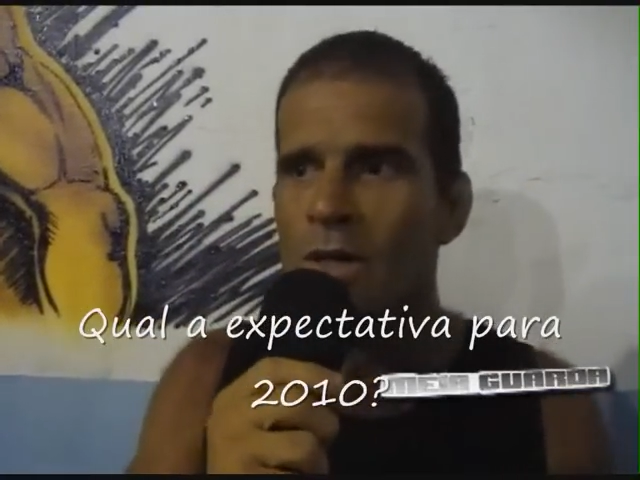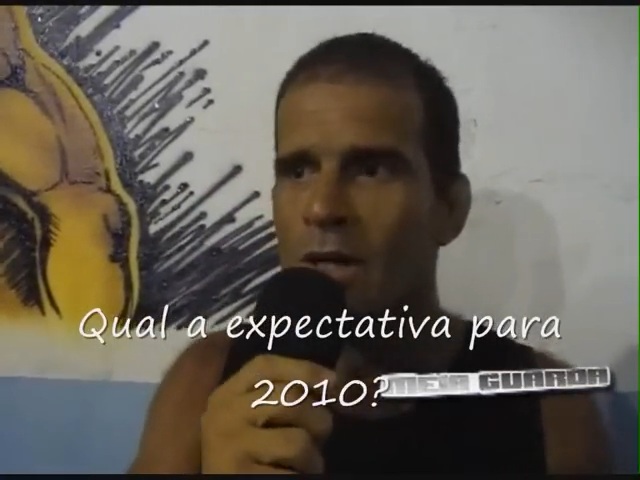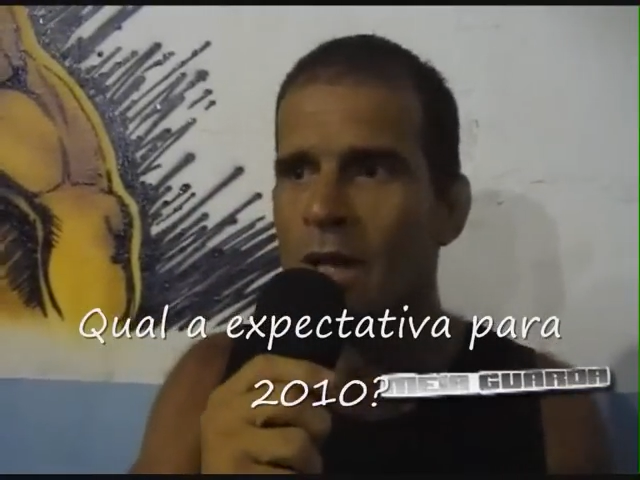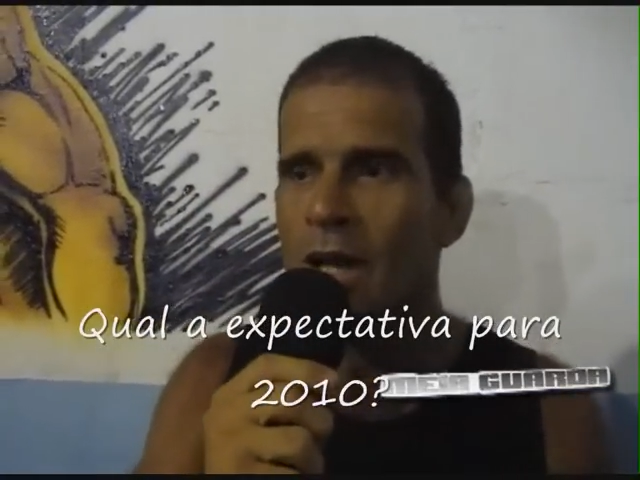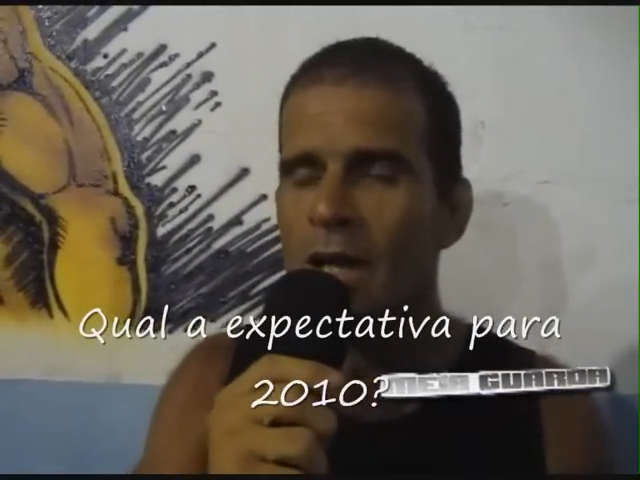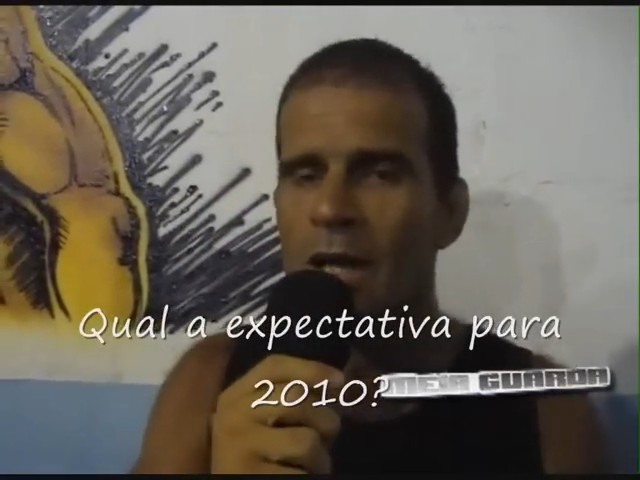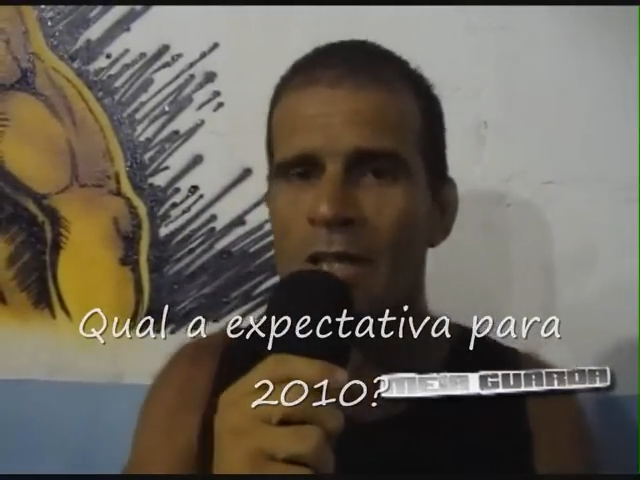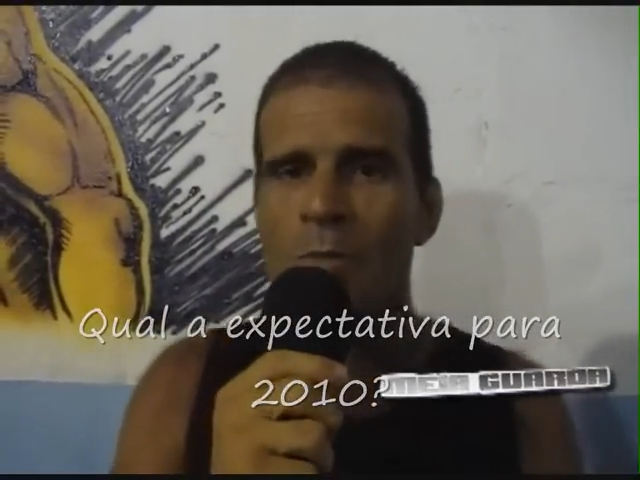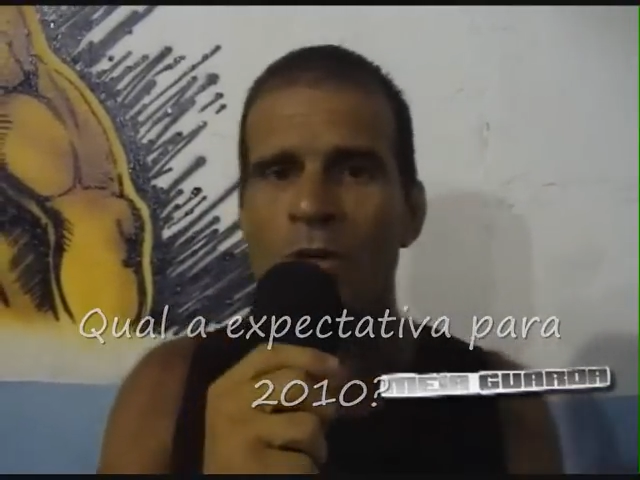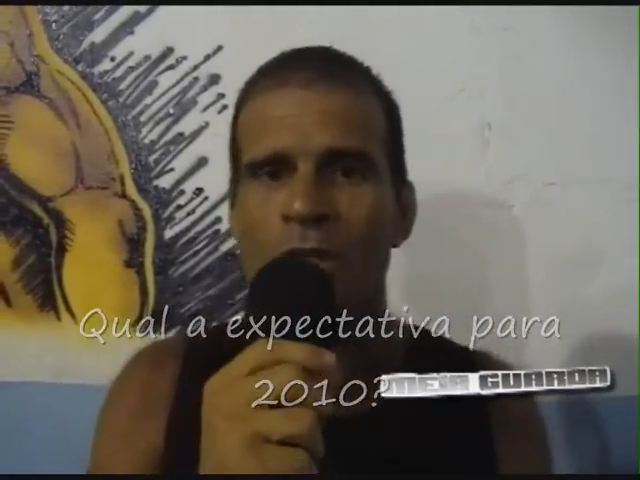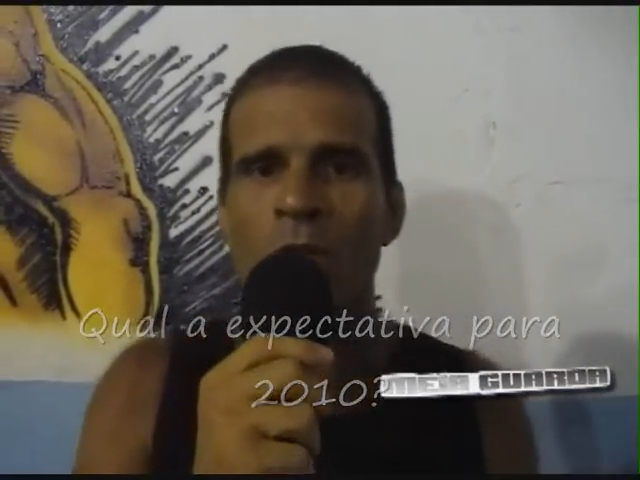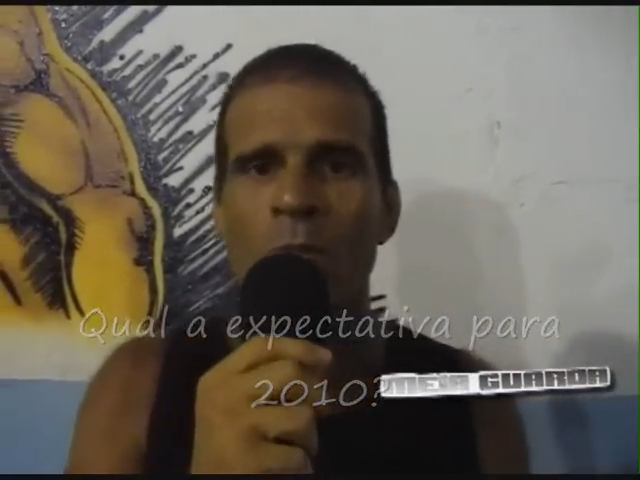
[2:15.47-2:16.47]
né,
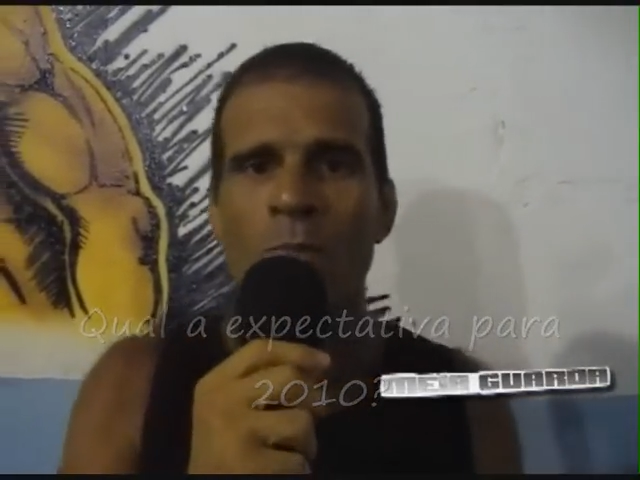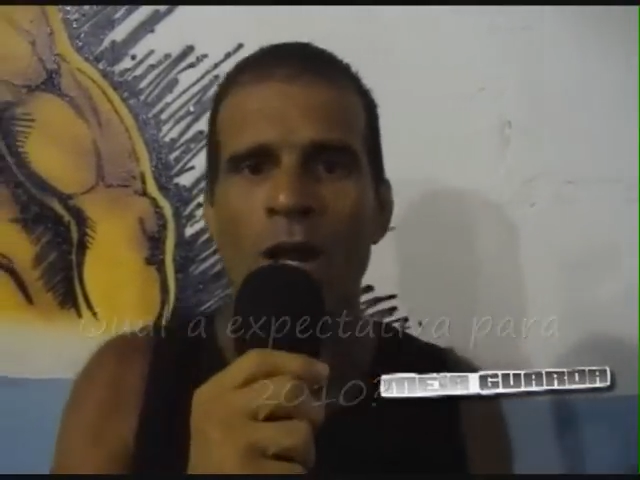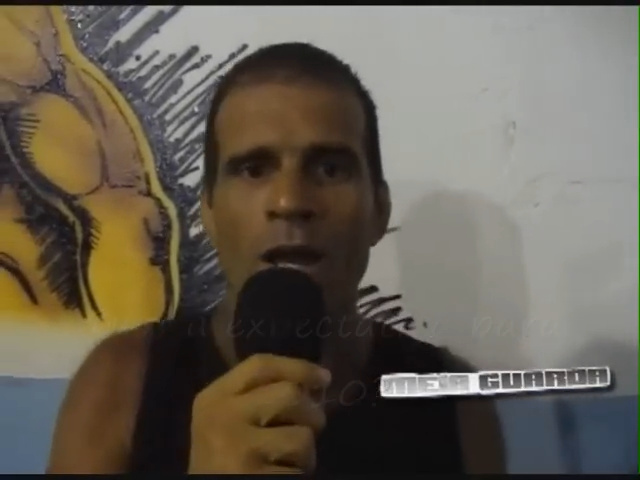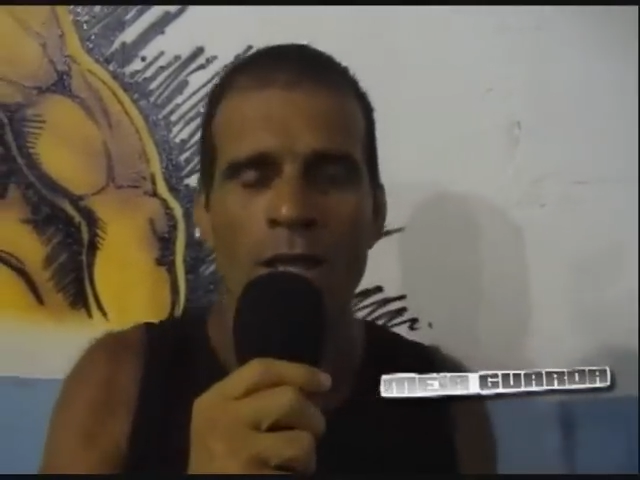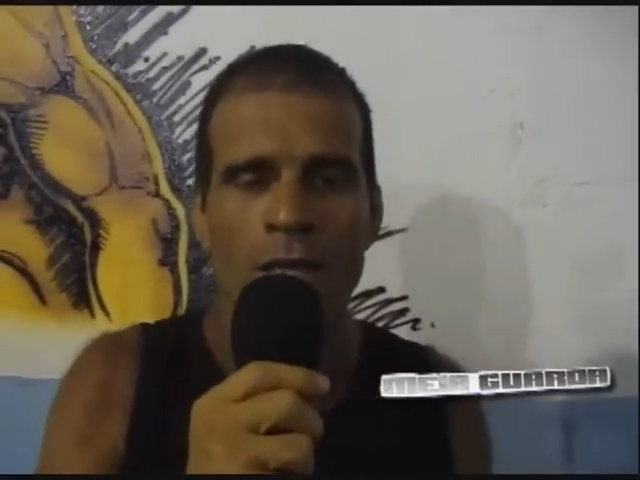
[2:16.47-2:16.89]
respondemos pela